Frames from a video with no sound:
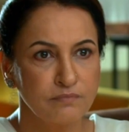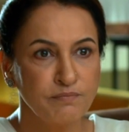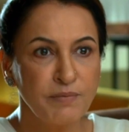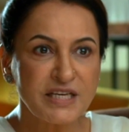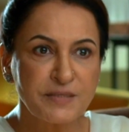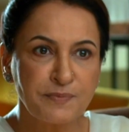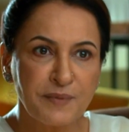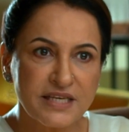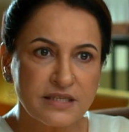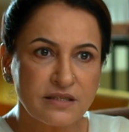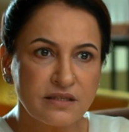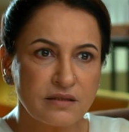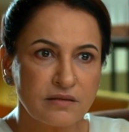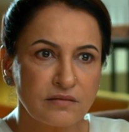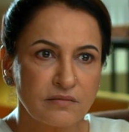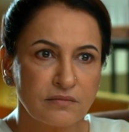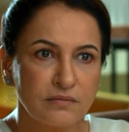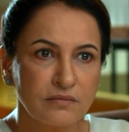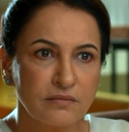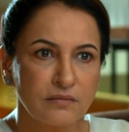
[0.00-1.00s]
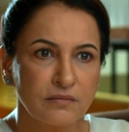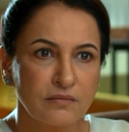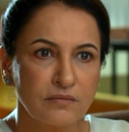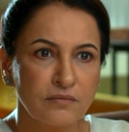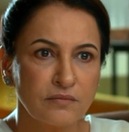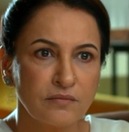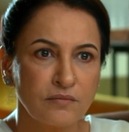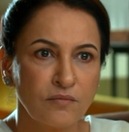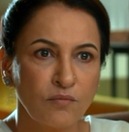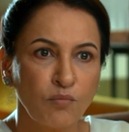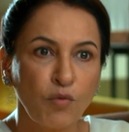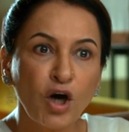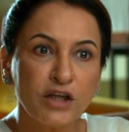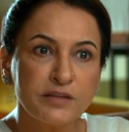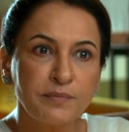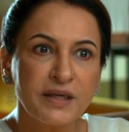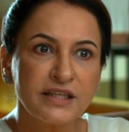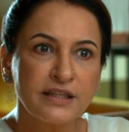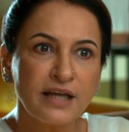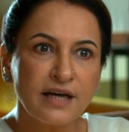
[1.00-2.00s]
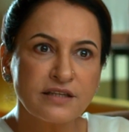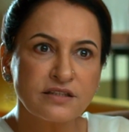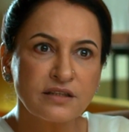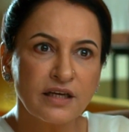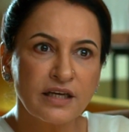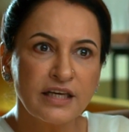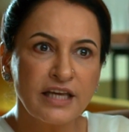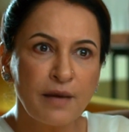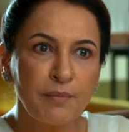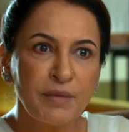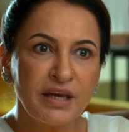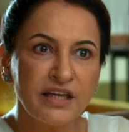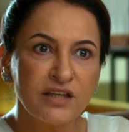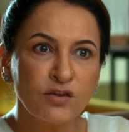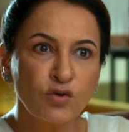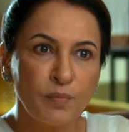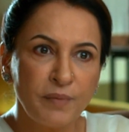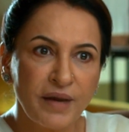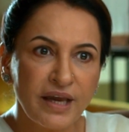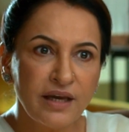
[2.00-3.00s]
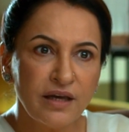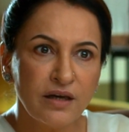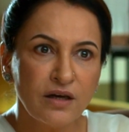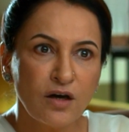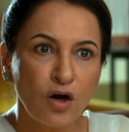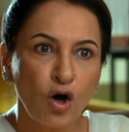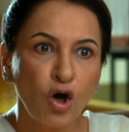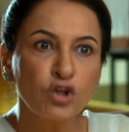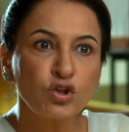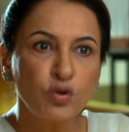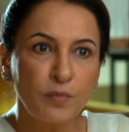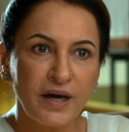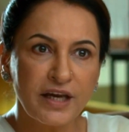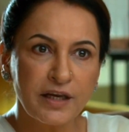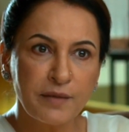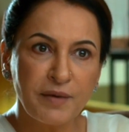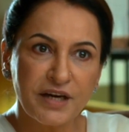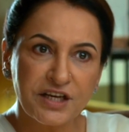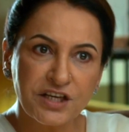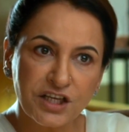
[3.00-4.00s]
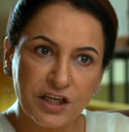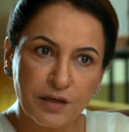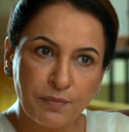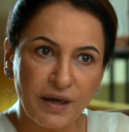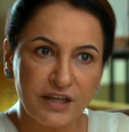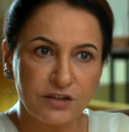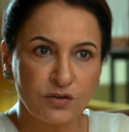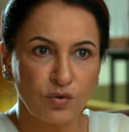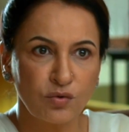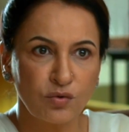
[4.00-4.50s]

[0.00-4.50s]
Maintenant assez. Je t'ai toléré et... Ta fille suffit.